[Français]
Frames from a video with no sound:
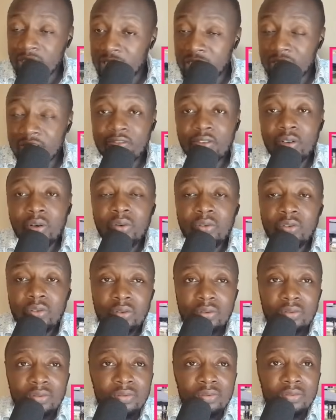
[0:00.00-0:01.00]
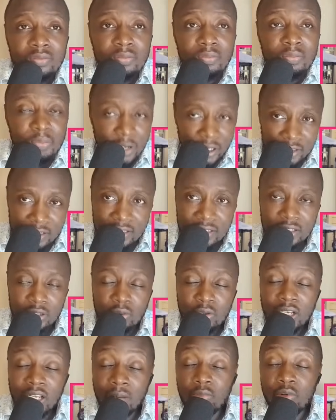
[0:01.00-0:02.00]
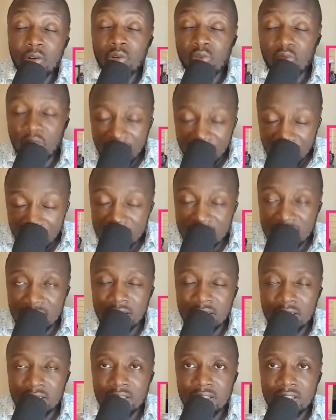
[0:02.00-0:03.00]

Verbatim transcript: ils vont le Cameroun va rester.